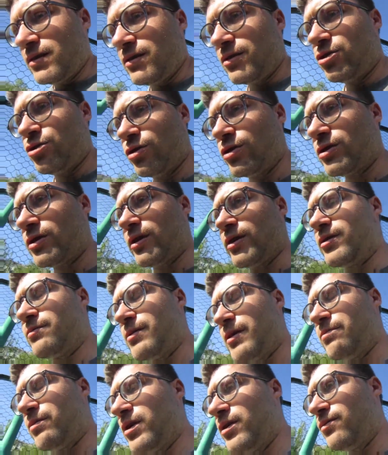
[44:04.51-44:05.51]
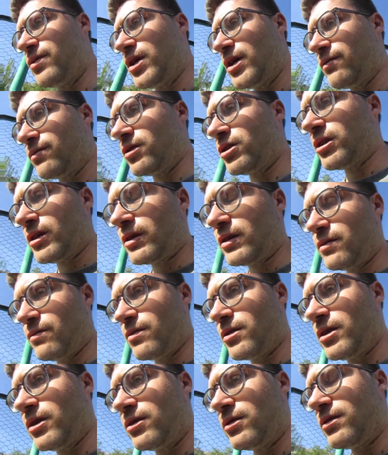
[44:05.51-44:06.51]
Еще осталось, блядь, про евреев начать
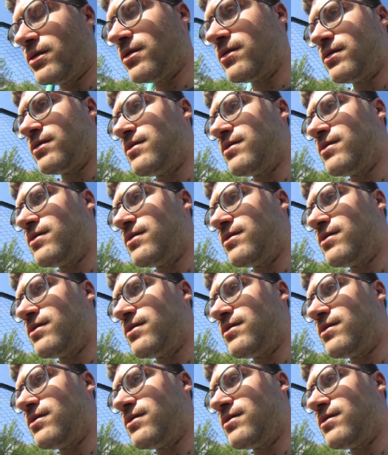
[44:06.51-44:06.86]
говорить.